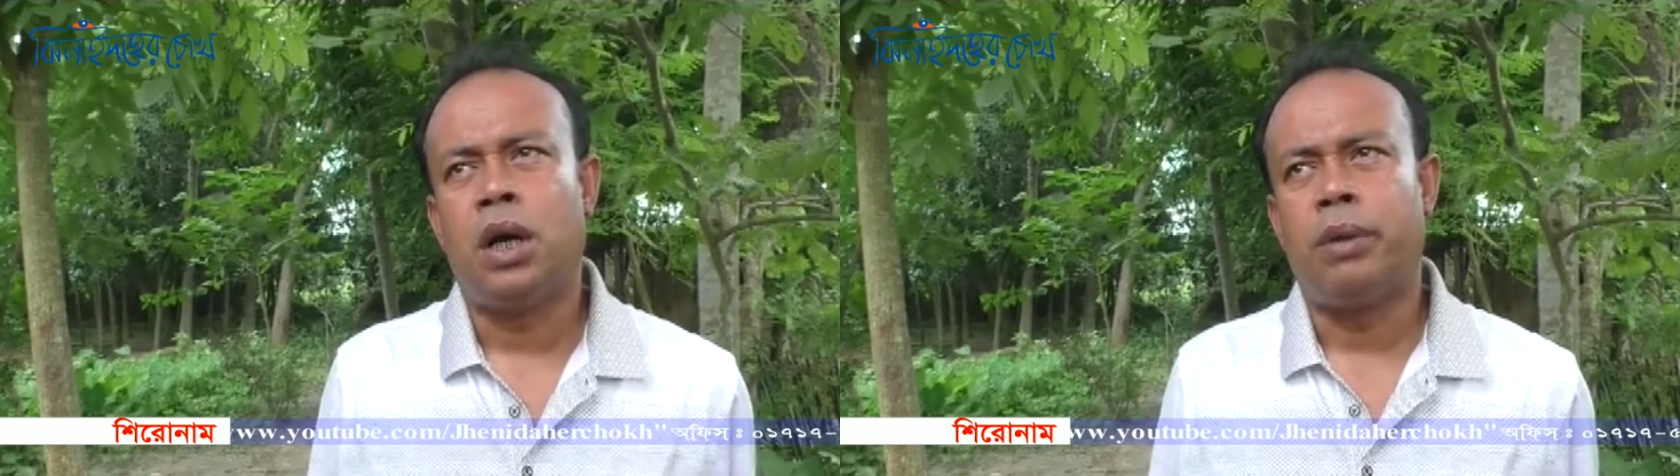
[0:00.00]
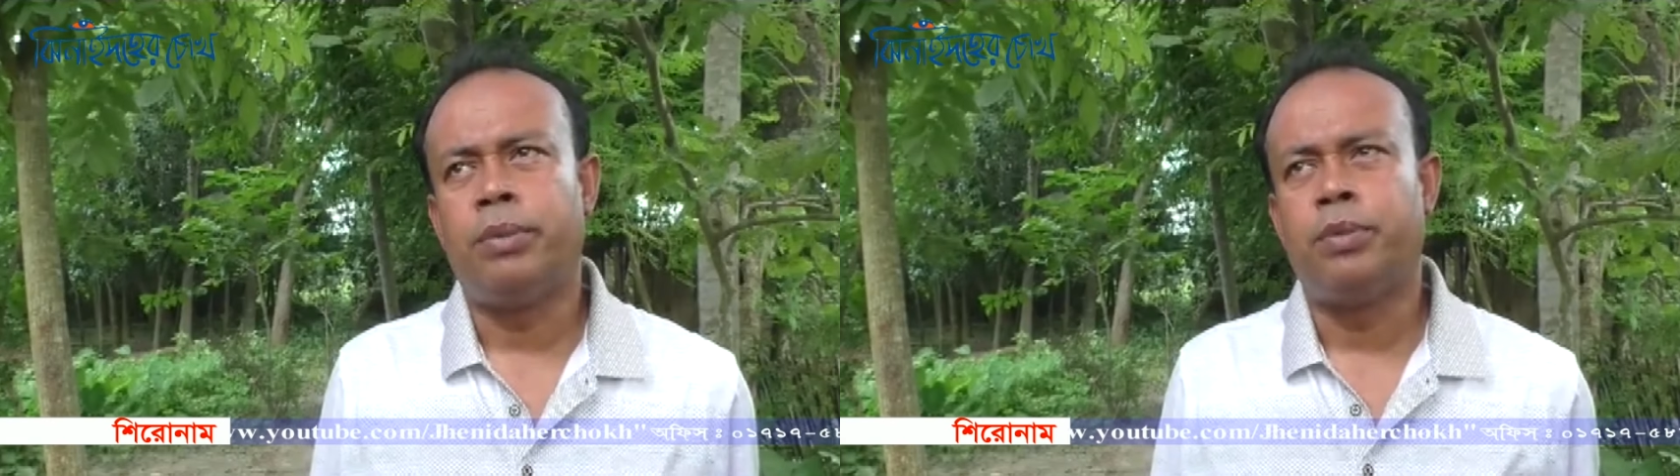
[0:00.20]

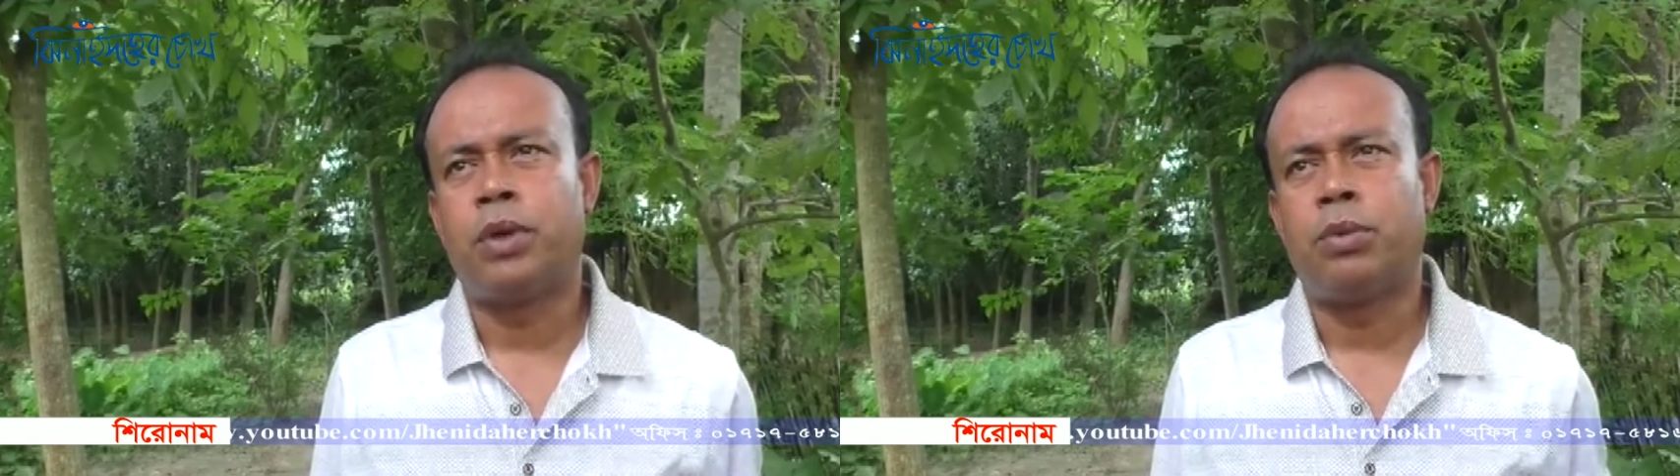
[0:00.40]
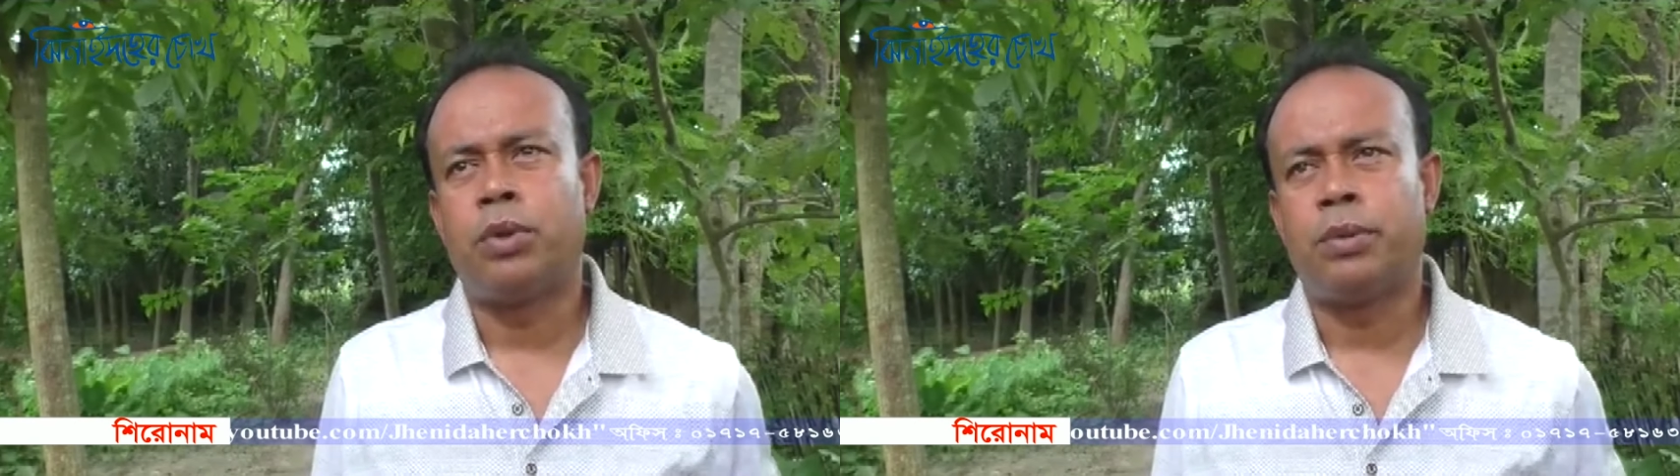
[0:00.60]
আমি
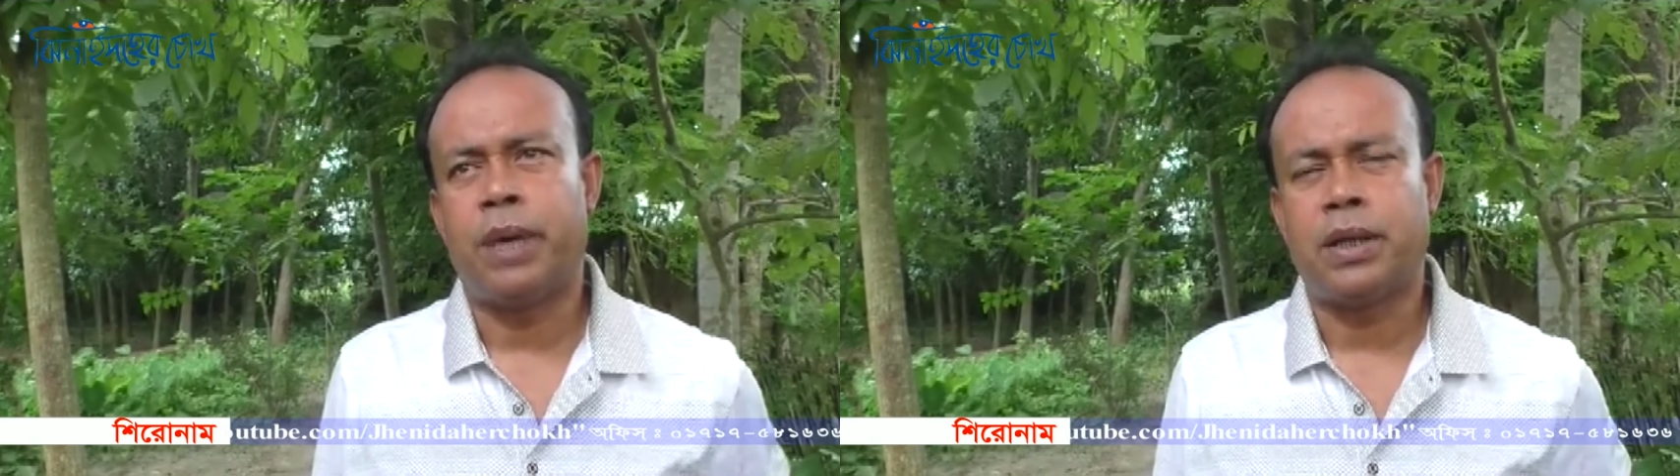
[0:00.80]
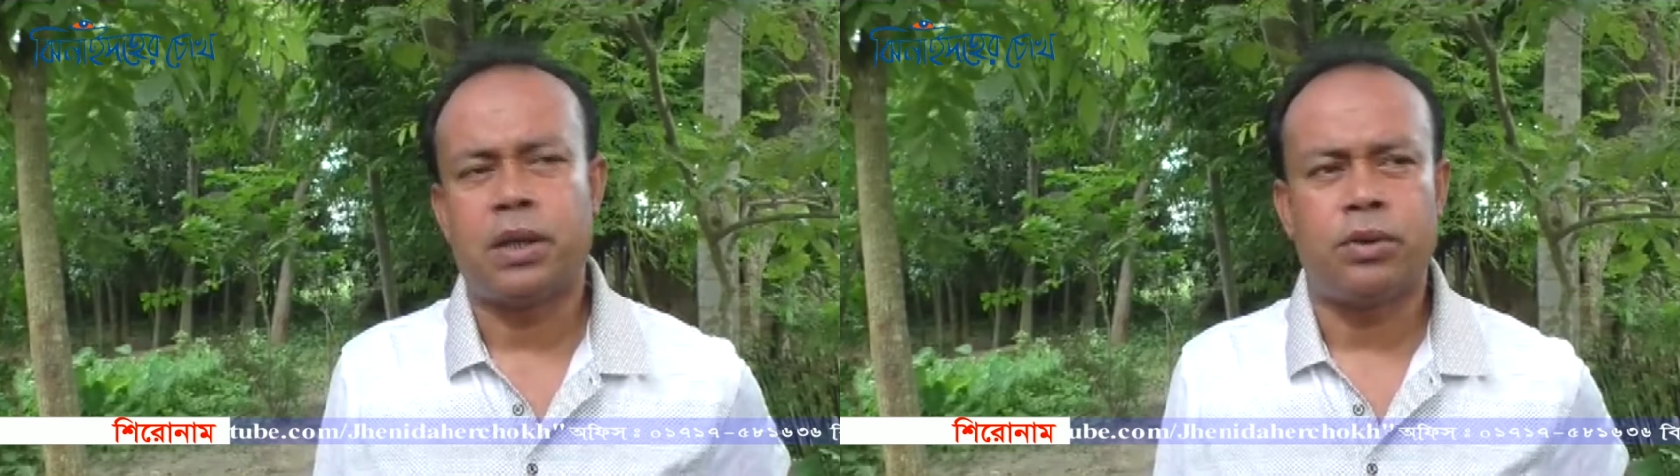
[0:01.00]
মোটামুটি
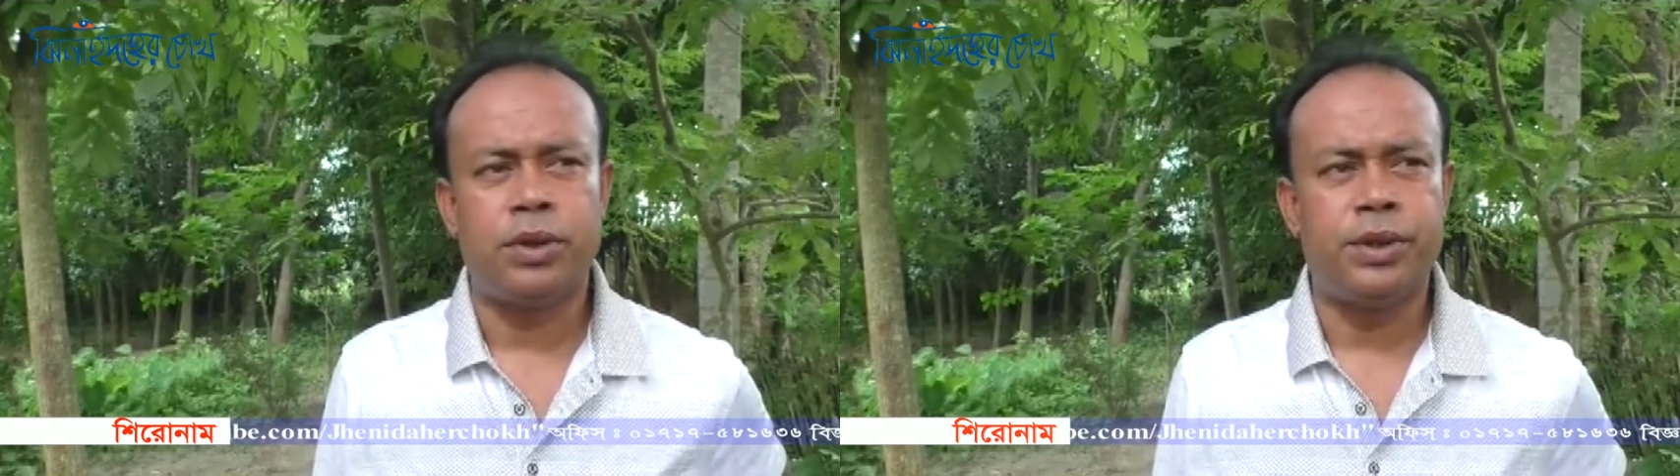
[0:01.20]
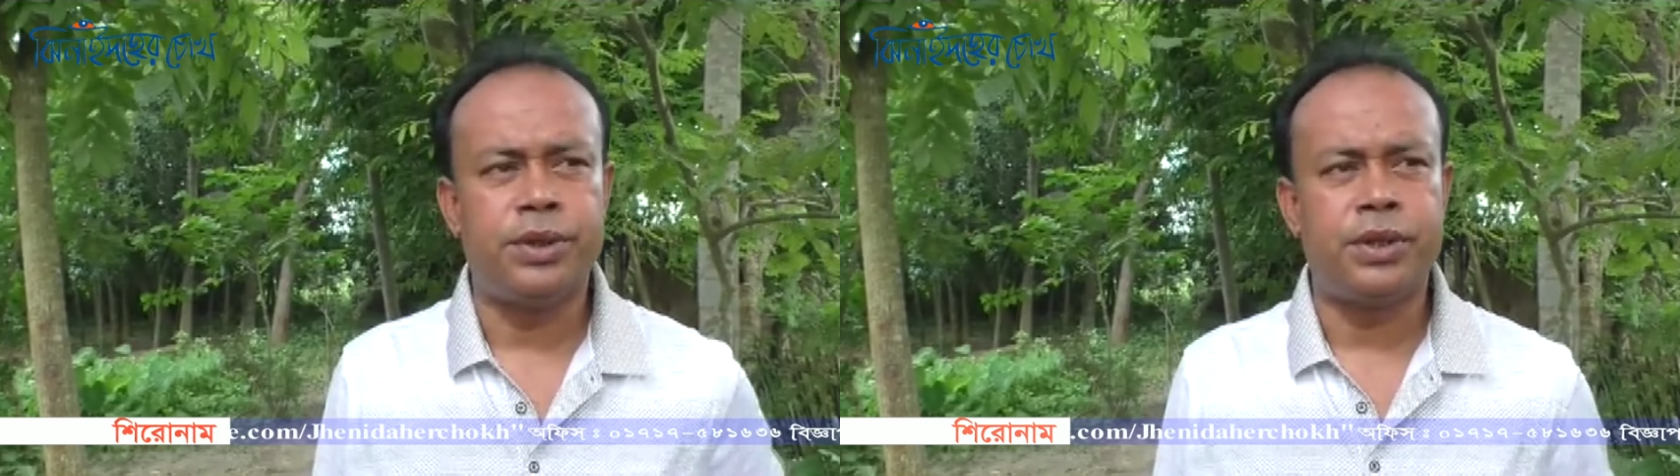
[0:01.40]
ভাতা করে
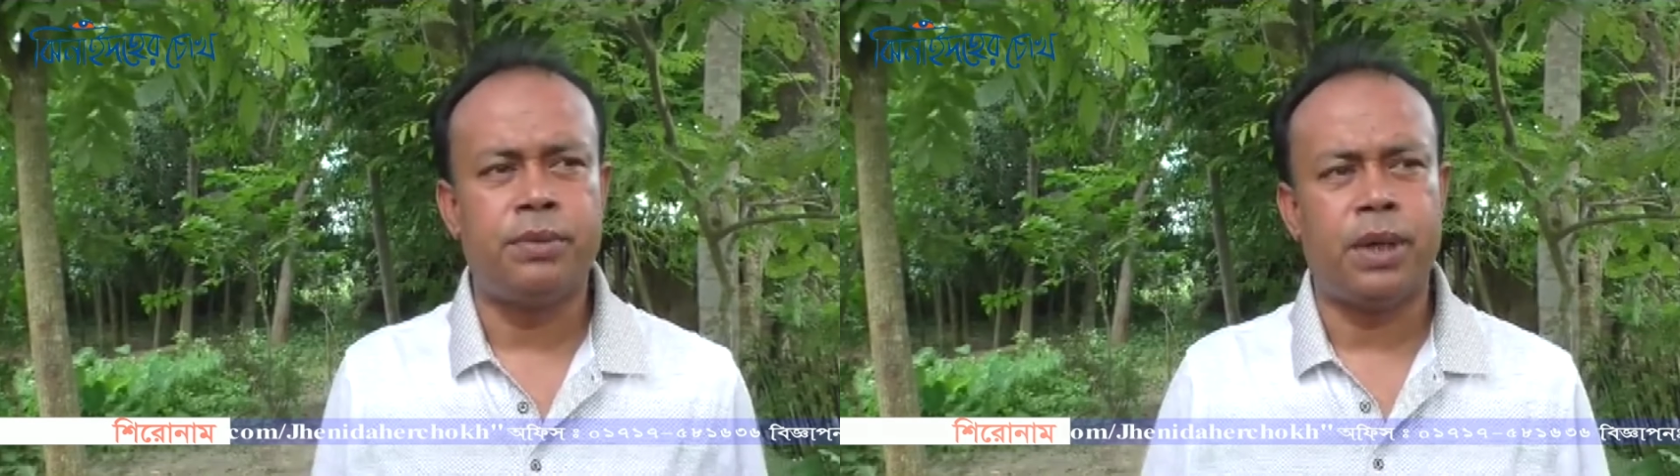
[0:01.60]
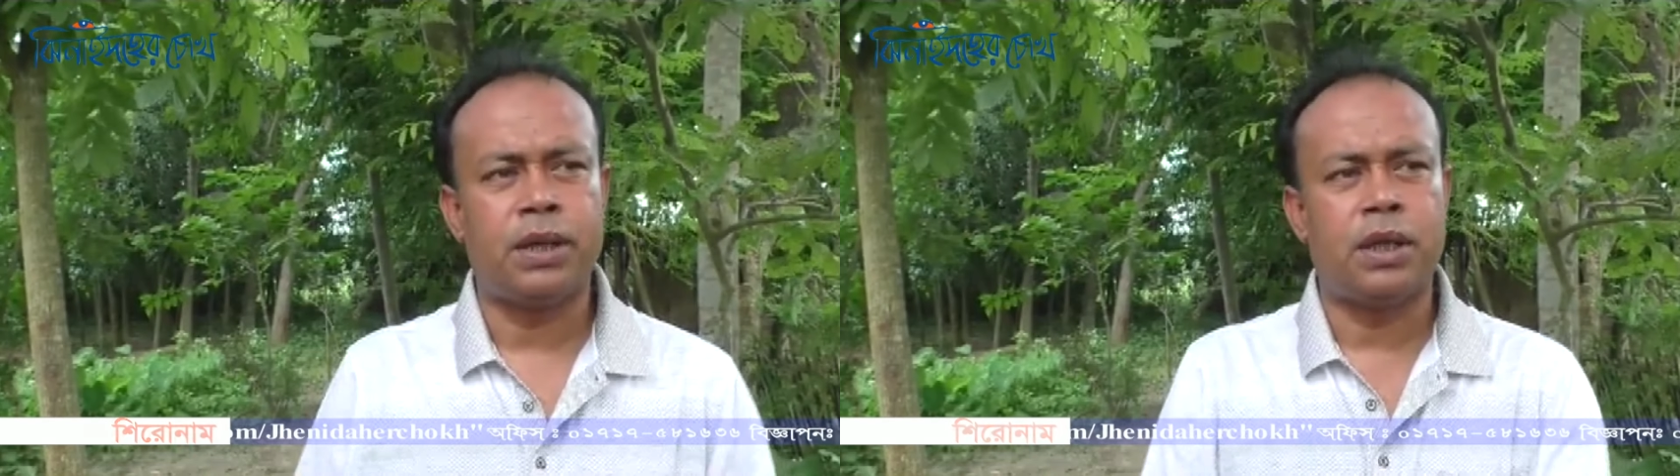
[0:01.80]
দিচ্ছি
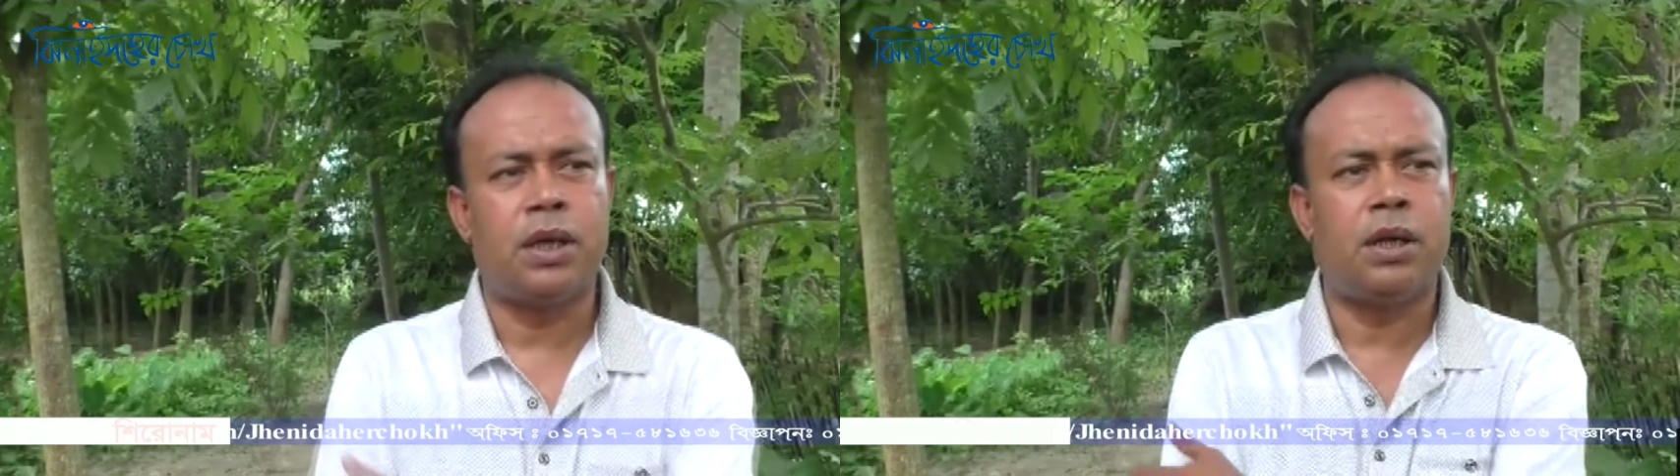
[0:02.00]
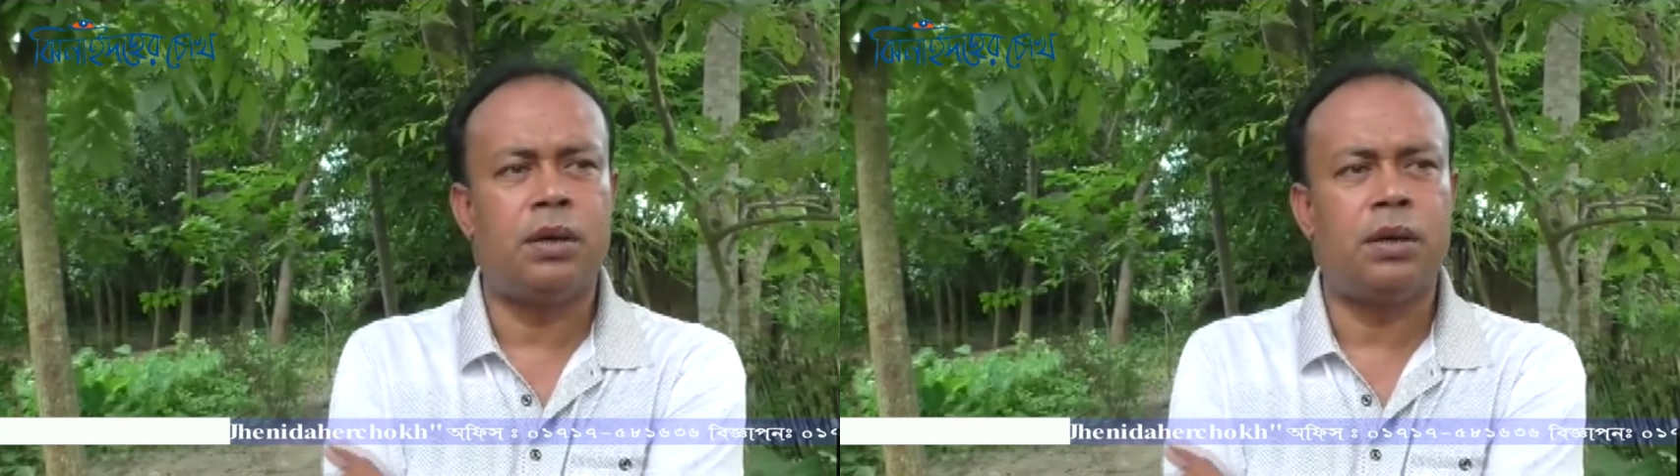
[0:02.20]
ভাতা